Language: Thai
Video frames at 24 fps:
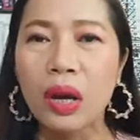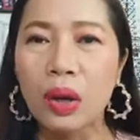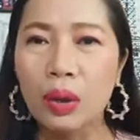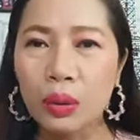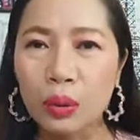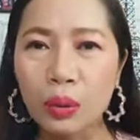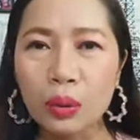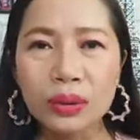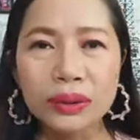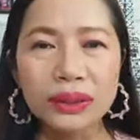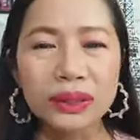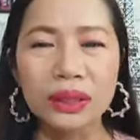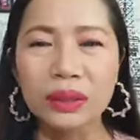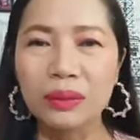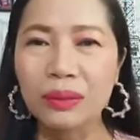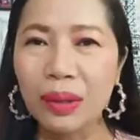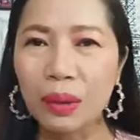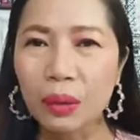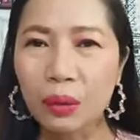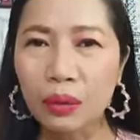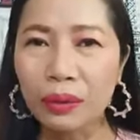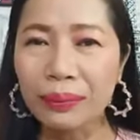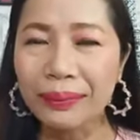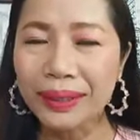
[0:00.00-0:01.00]
รู้สึกว่า
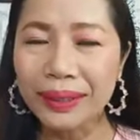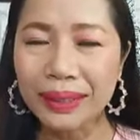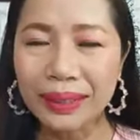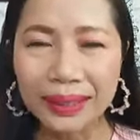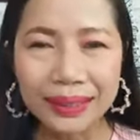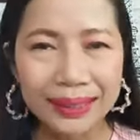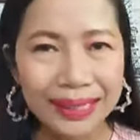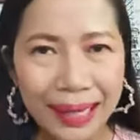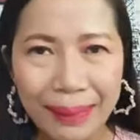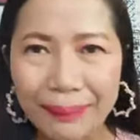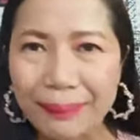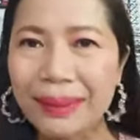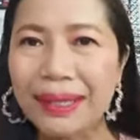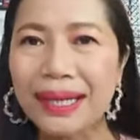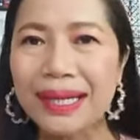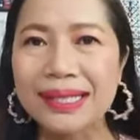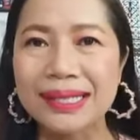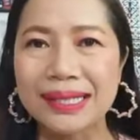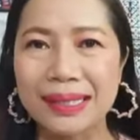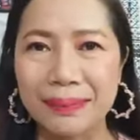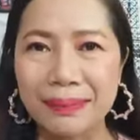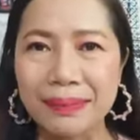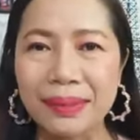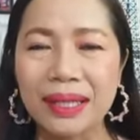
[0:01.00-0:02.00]
คุณไม่เคยทำอะไร
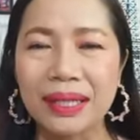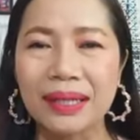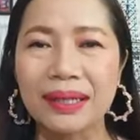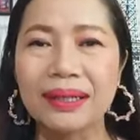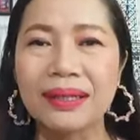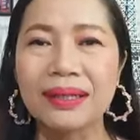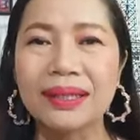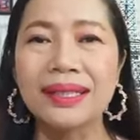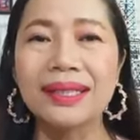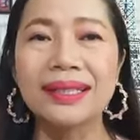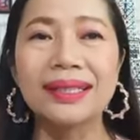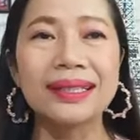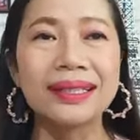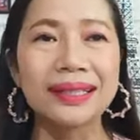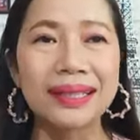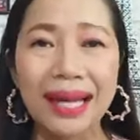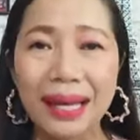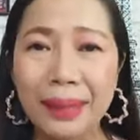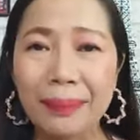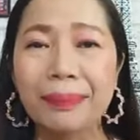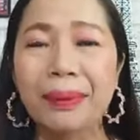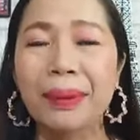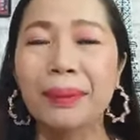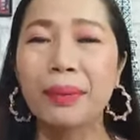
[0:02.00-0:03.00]
สำเร็จเลย นั่
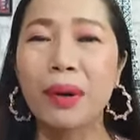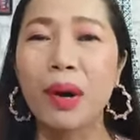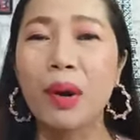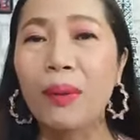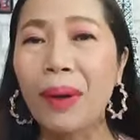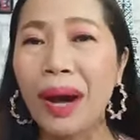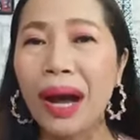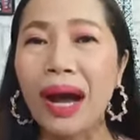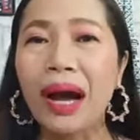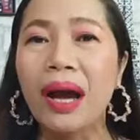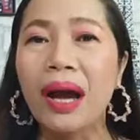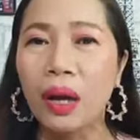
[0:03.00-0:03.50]
นเป็นเพราะว่า